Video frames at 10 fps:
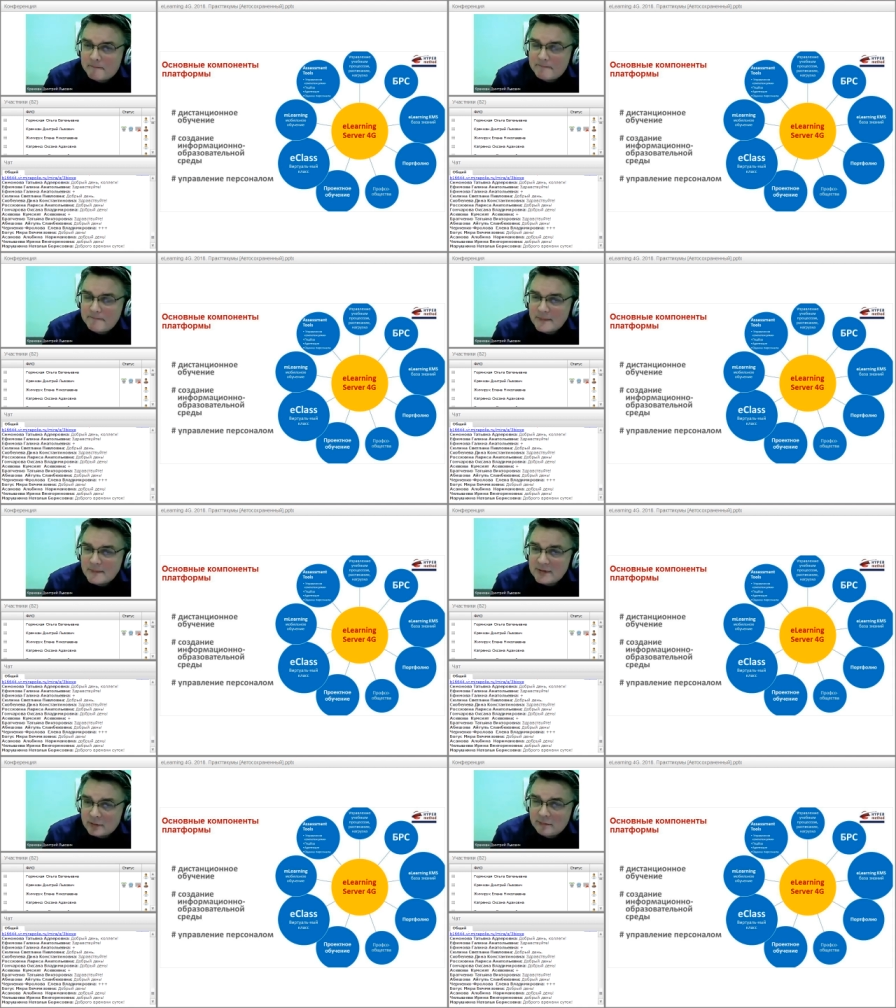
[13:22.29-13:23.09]
за,
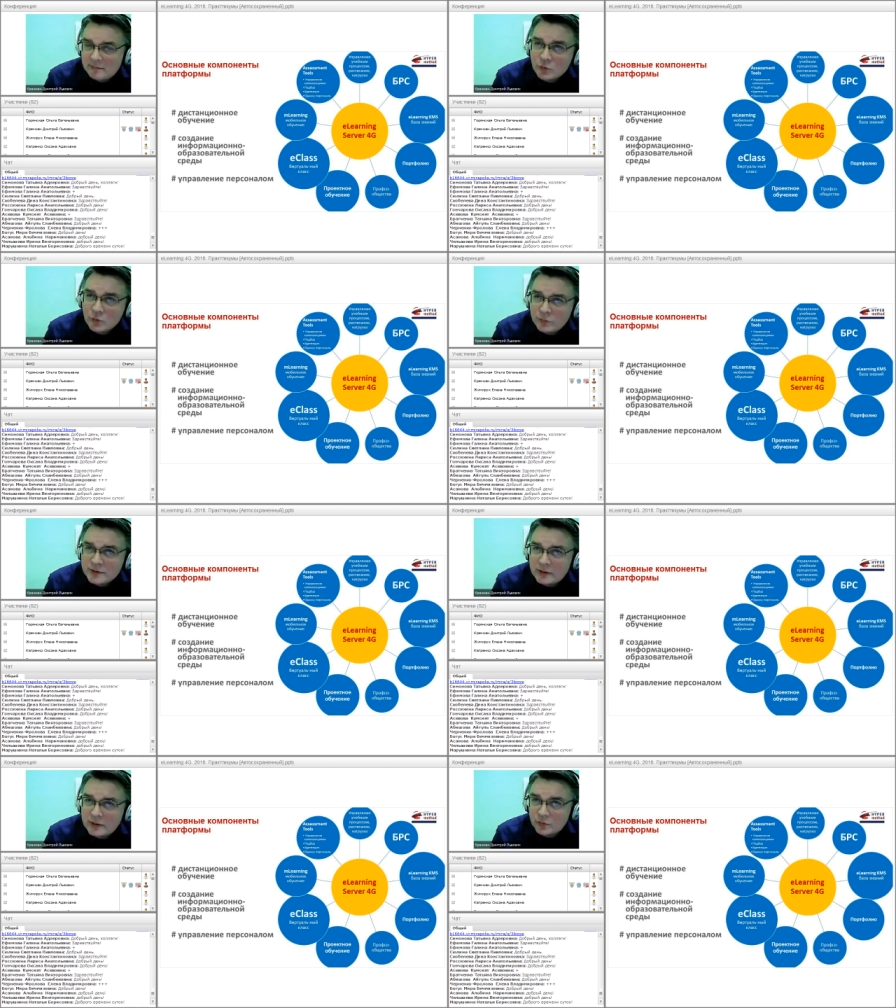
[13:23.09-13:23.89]
не то чтобы
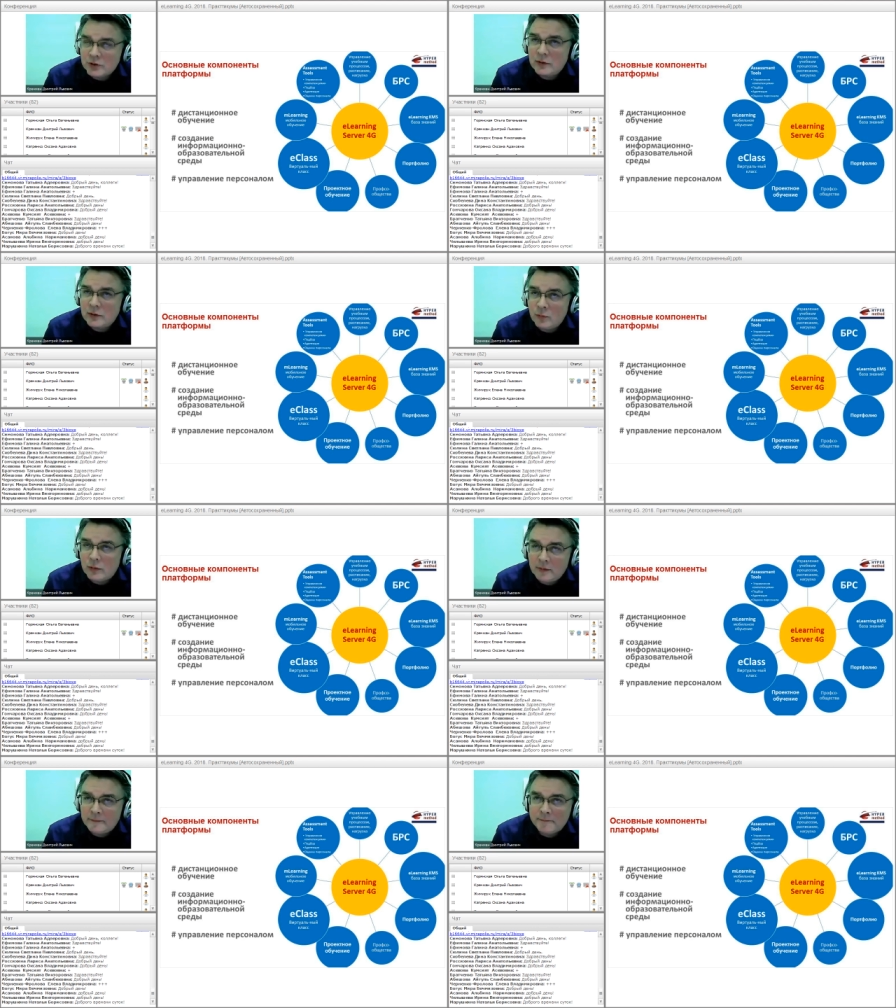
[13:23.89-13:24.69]
заточены,
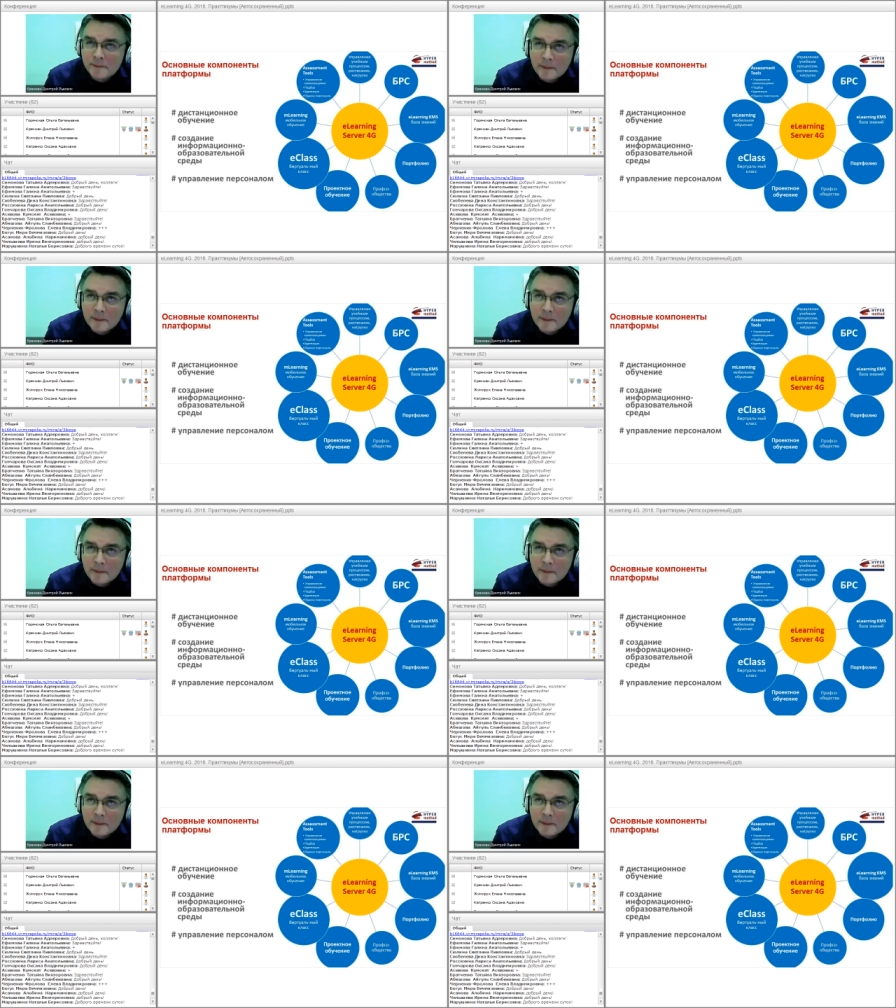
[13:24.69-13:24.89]
но э,